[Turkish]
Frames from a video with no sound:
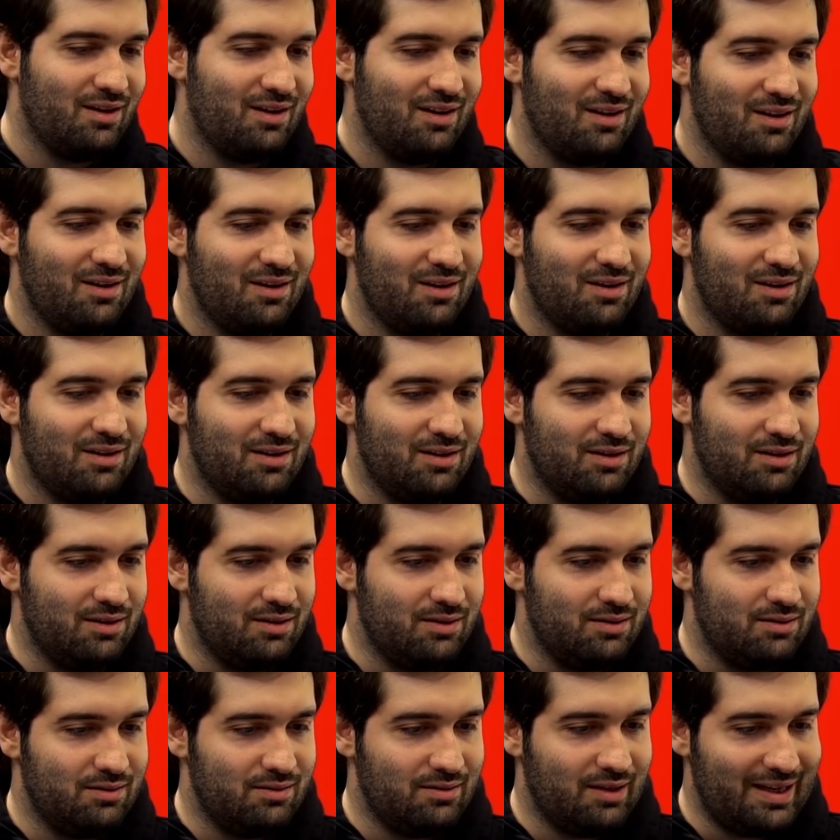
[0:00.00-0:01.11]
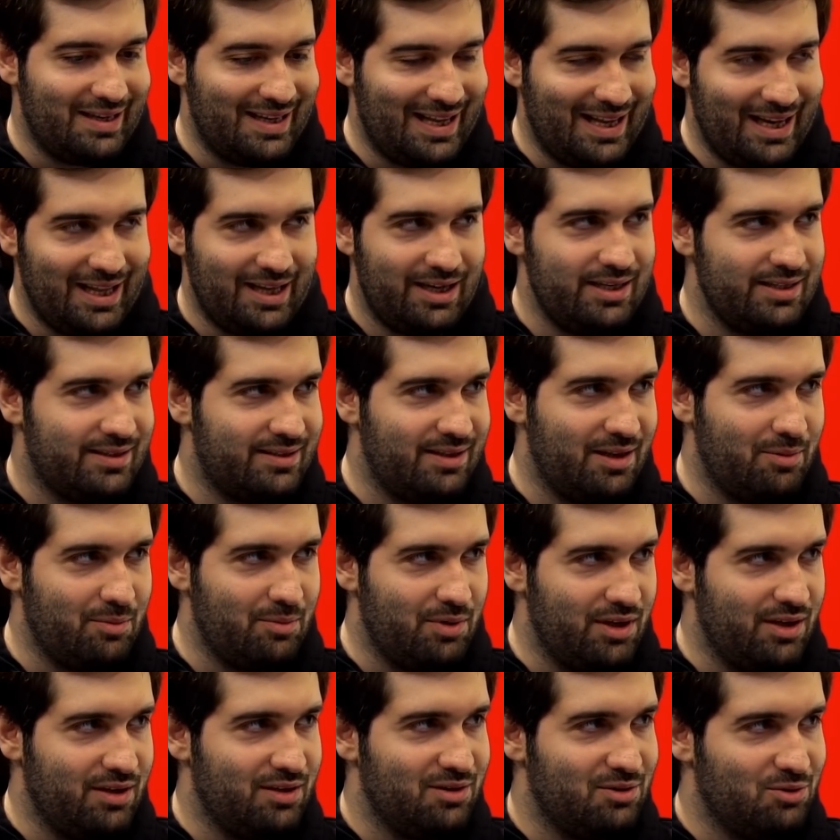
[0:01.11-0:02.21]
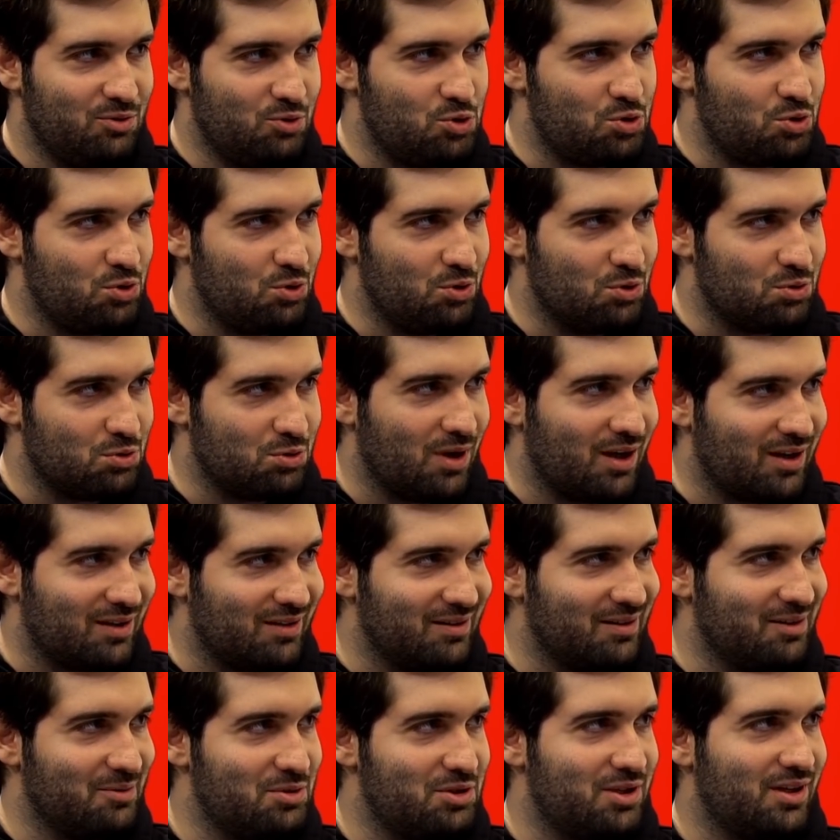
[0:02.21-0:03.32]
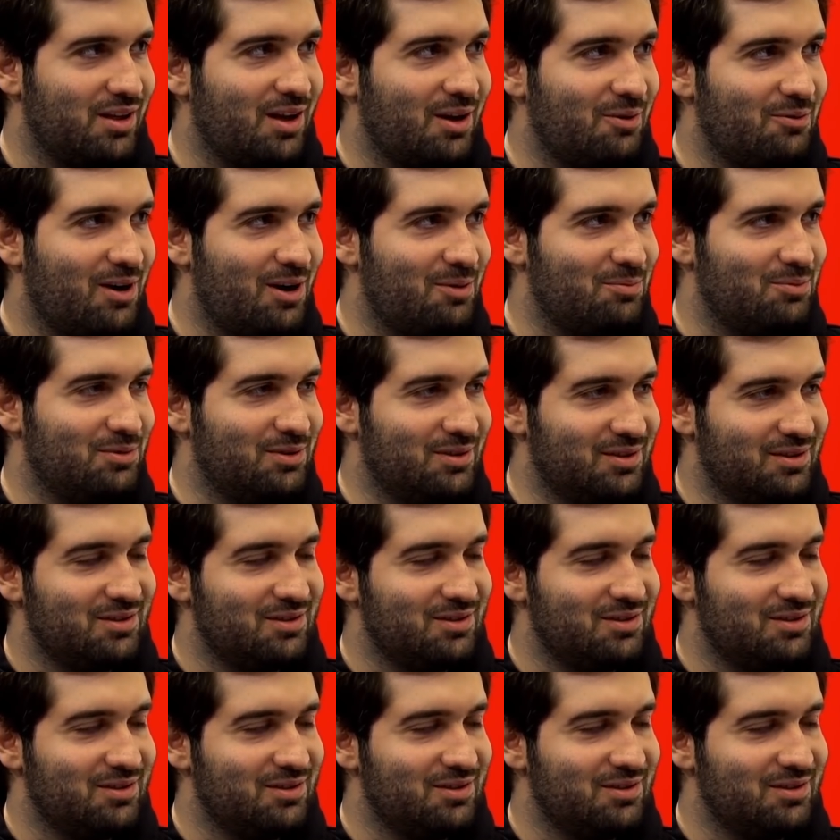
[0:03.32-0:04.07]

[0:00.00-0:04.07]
Hı ee, Yani neleri izlemeyi düşünüyorsun? Aklında bir şeyler var mı?